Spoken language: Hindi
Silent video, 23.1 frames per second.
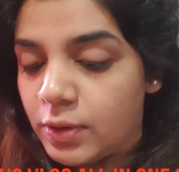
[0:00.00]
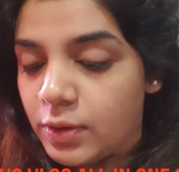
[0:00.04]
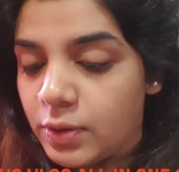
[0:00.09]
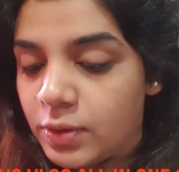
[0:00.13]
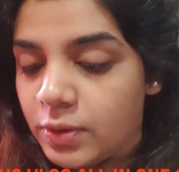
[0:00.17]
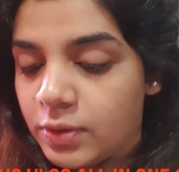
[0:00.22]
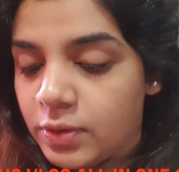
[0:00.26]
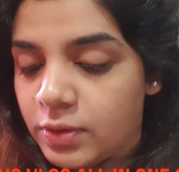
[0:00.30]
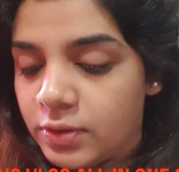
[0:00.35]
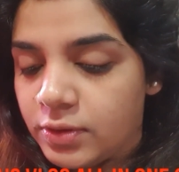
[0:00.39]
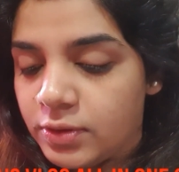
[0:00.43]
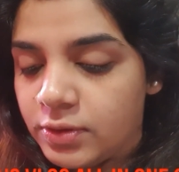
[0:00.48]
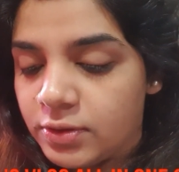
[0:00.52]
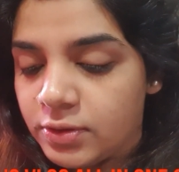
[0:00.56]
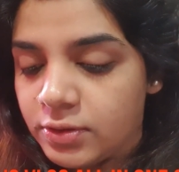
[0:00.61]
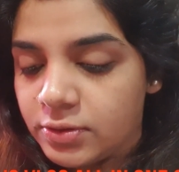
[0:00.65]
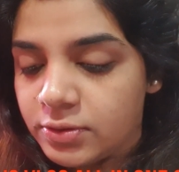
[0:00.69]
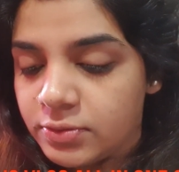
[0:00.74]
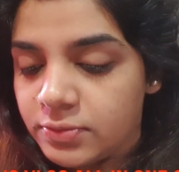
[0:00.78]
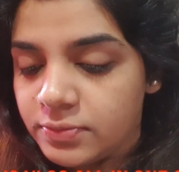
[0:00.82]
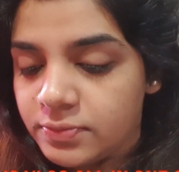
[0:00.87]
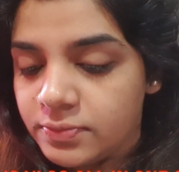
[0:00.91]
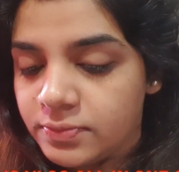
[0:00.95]
और
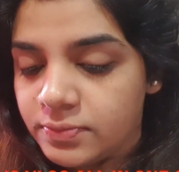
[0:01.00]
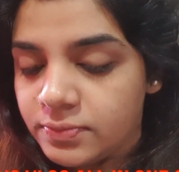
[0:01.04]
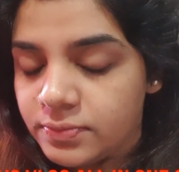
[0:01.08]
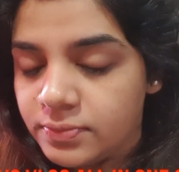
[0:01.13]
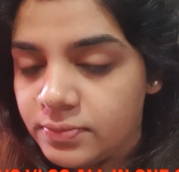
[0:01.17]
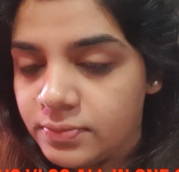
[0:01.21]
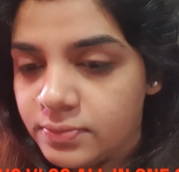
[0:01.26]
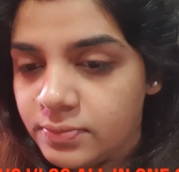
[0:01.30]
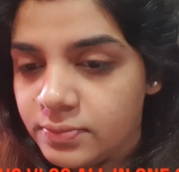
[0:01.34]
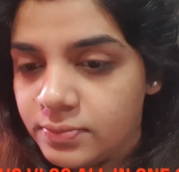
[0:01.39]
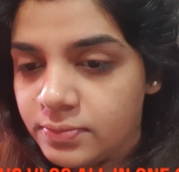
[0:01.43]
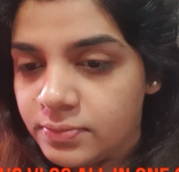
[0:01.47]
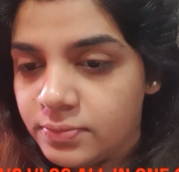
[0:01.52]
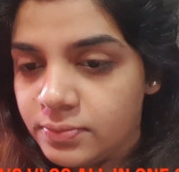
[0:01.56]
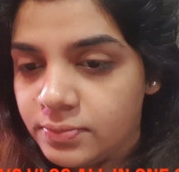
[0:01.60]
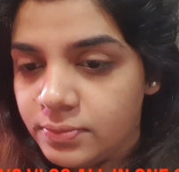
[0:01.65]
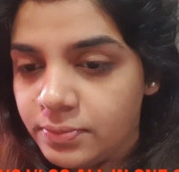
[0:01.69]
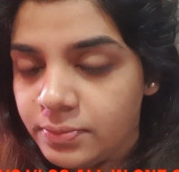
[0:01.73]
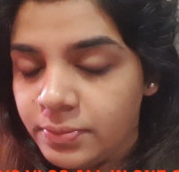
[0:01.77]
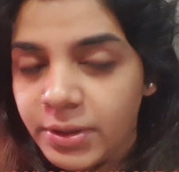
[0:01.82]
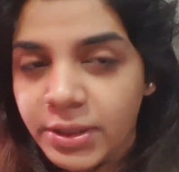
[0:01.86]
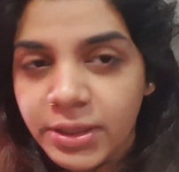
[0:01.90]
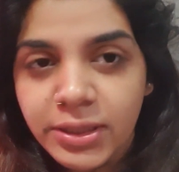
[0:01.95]

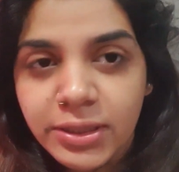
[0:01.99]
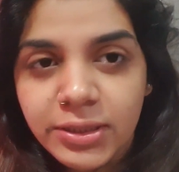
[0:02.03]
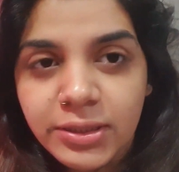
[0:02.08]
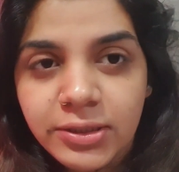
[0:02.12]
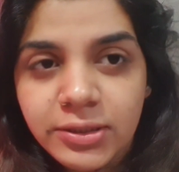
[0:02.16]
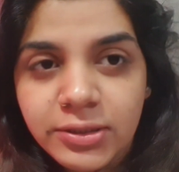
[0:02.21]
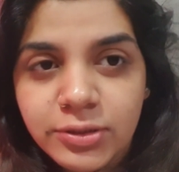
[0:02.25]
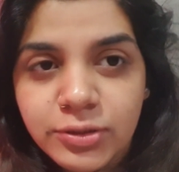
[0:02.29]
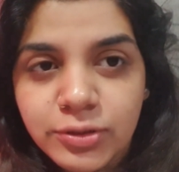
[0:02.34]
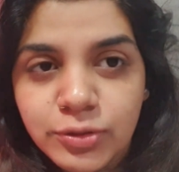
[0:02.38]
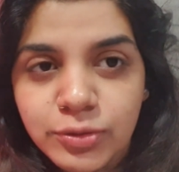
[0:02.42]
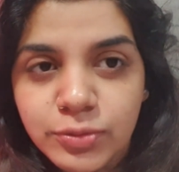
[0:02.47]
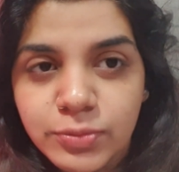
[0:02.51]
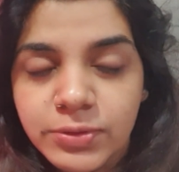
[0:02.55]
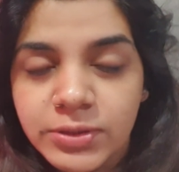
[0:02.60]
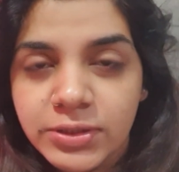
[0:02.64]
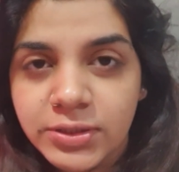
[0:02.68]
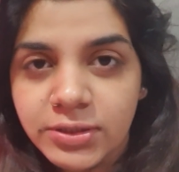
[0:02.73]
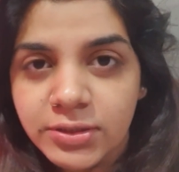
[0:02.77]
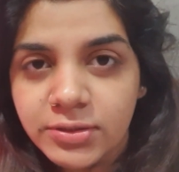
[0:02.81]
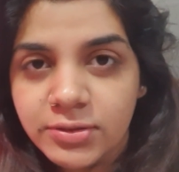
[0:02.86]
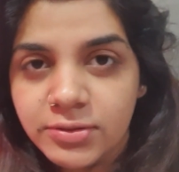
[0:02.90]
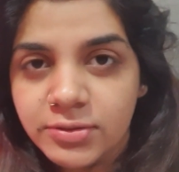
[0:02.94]
uh, मेरे जो
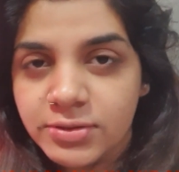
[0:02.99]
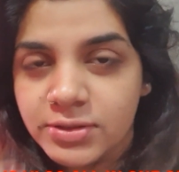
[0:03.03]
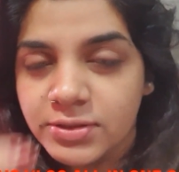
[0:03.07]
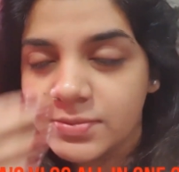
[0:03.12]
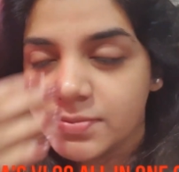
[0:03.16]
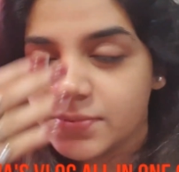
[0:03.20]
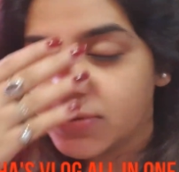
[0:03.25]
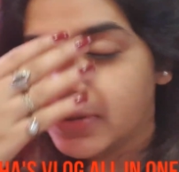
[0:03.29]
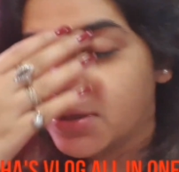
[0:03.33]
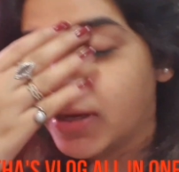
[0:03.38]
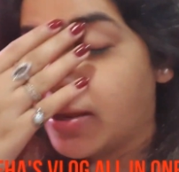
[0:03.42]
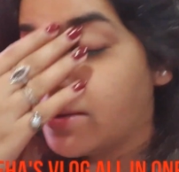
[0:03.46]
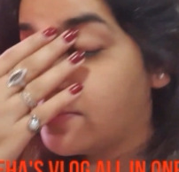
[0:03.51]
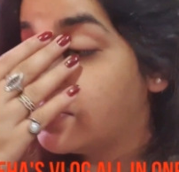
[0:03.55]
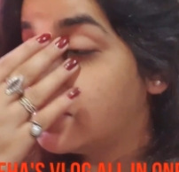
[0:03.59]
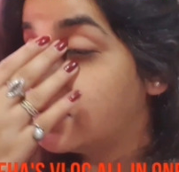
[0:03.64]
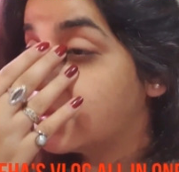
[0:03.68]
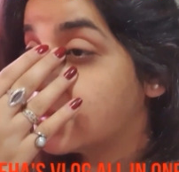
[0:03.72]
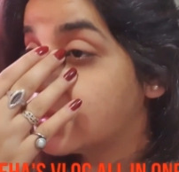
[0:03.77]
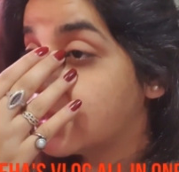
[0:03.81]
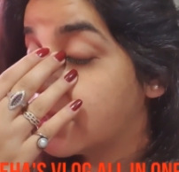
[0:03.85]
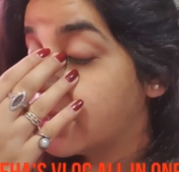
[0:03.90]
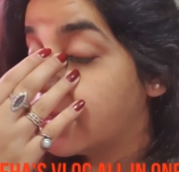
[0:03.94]
भी
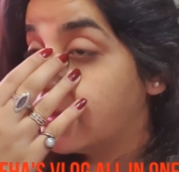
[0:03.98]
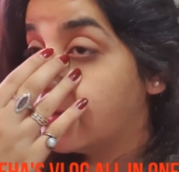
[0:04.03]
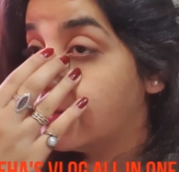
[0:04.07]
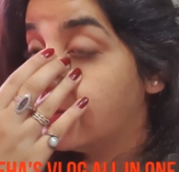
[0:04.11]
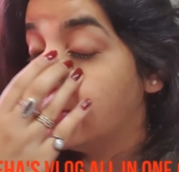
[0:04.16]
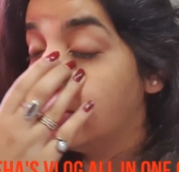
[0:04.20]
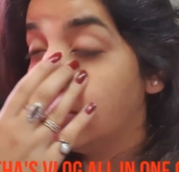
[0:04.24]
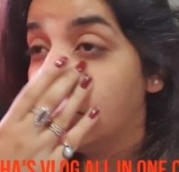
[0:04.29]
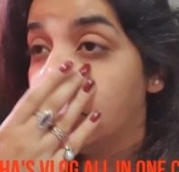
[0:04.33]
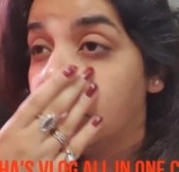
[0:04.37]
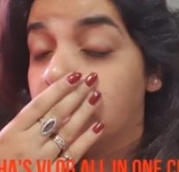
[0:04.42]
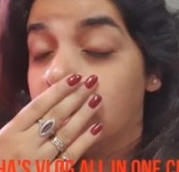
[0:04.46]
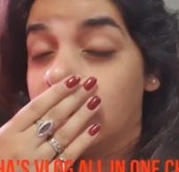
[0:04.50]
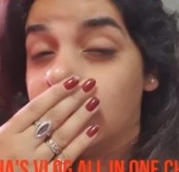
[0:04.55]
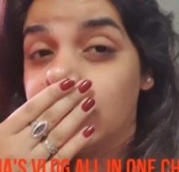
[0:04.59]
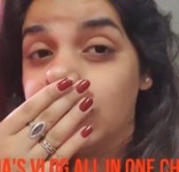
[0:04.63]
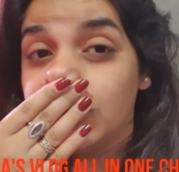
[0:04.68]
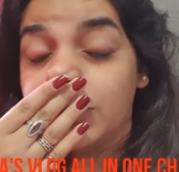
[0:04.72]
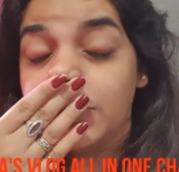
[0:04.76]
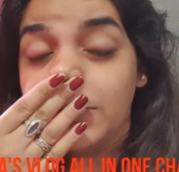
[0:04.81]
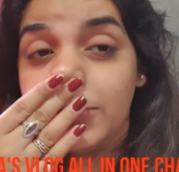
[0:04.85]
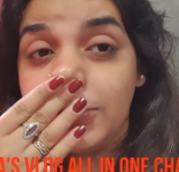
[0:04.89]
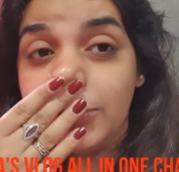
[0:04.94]
सब्सक्राइबर्स हैं
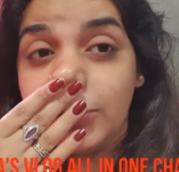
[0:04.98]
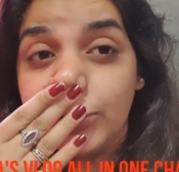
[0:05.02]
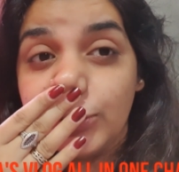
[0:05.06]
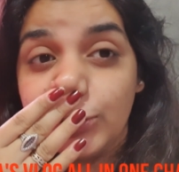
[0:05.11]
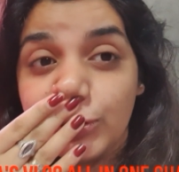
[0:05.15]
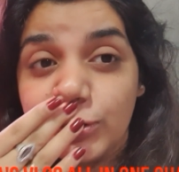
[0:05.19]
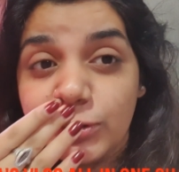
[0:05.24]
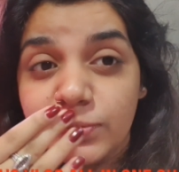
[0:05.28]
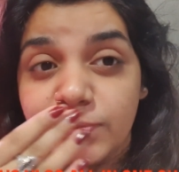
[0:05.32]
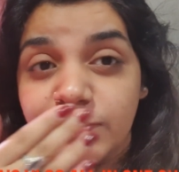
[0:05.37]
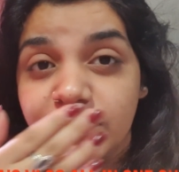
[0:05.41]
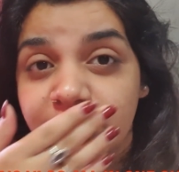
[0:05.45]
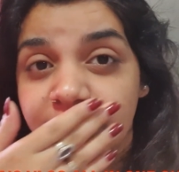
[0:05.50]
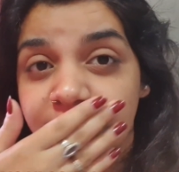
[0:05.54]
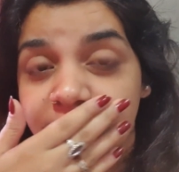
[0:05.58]
जो भी यूट्यूब